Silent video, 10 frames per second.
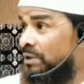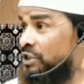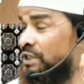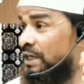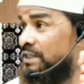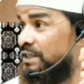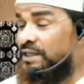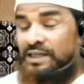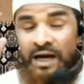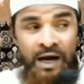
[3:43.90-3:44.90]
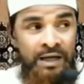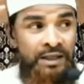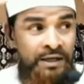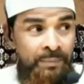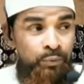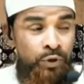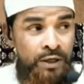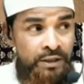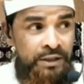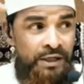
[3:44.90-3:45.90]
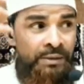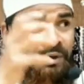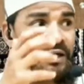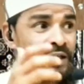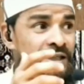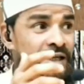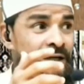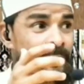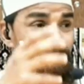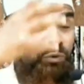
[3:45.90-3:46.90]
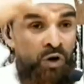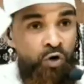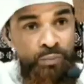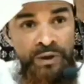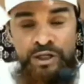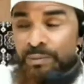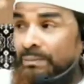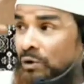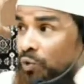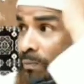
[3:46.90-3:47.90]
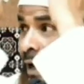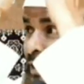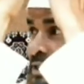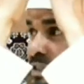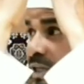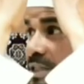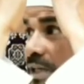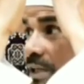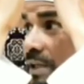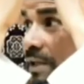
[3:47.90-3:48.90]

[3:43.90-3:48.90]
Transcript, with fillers: मशीन के ज़रिए से आधा या पूरा ट्रिम कर देते हैं और बीच में बिल्कुल बाल इस तरह से रखते